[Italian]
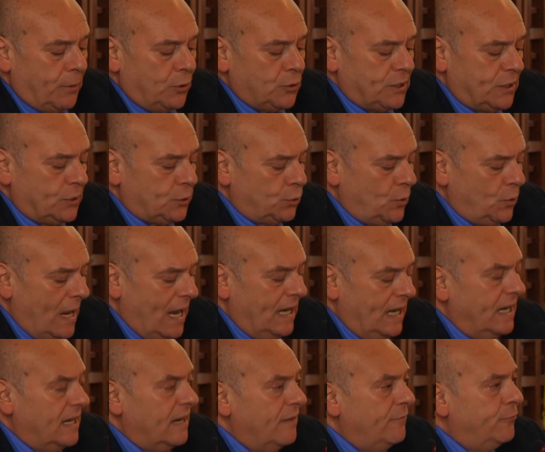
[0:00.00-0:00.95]

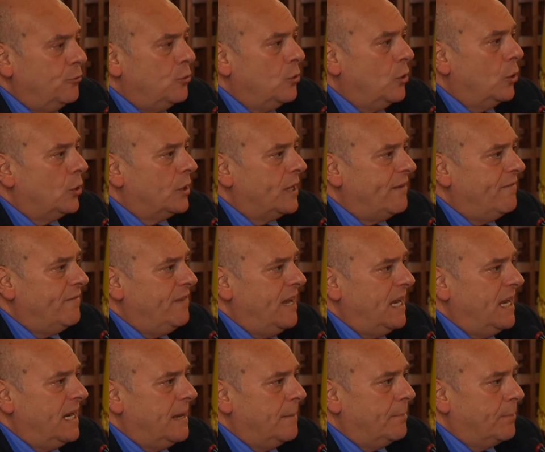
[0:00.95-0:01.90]
processuali che fungono da
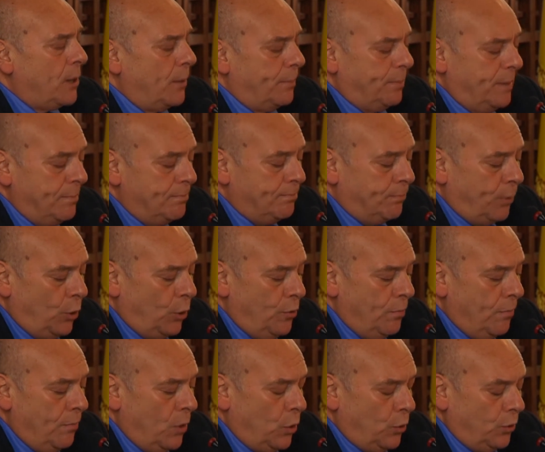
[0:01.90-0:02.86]
veri e propri
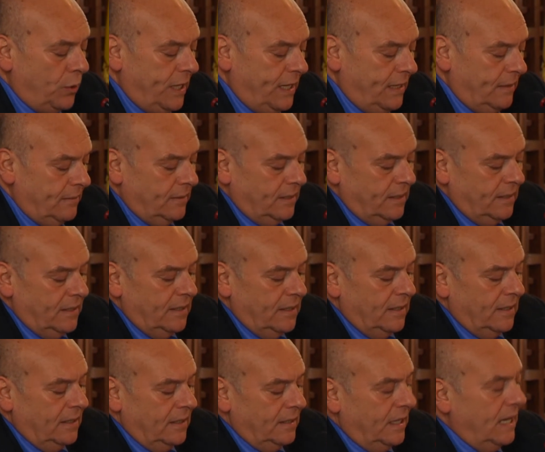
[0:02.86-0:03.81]
polmoni
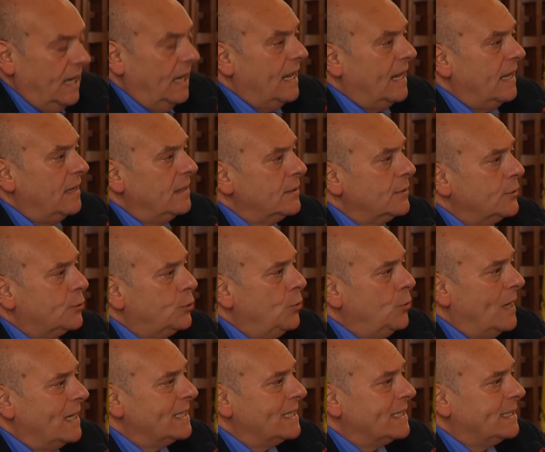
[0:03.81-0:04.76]
della
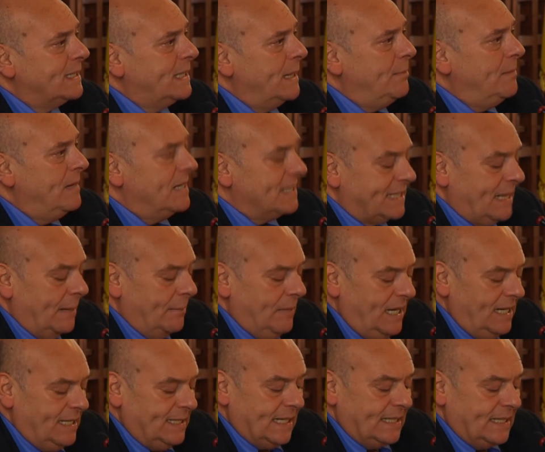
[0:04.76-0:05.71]
sua
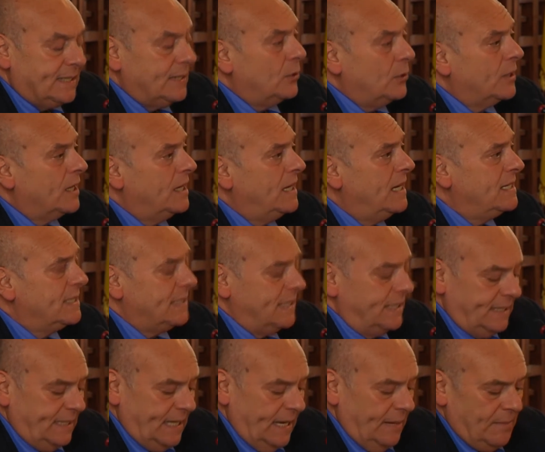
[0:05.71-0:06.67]
stabilizzazione nel
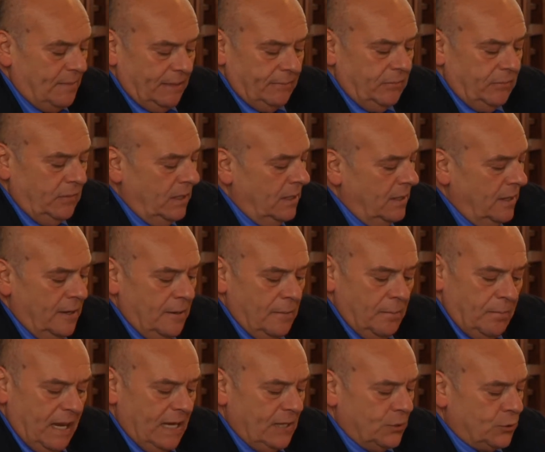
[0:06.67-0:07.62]
sistema.
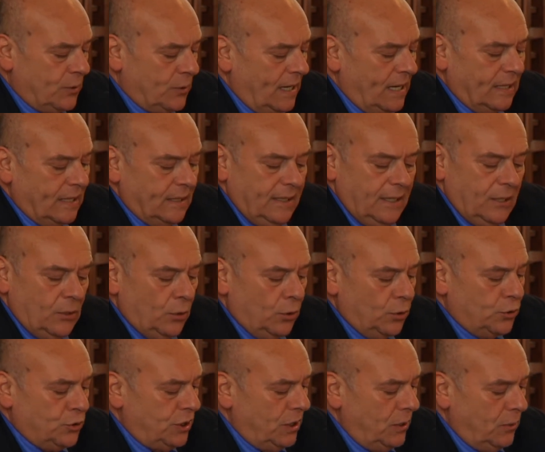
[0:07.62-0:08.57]
Penso
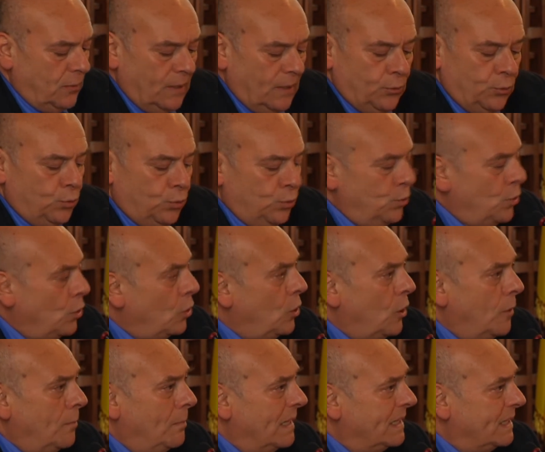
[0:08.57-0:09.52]
all'articolo
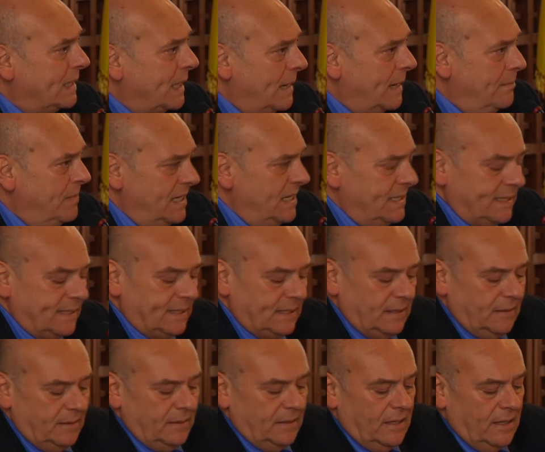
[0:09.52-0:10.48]
51,3 bis,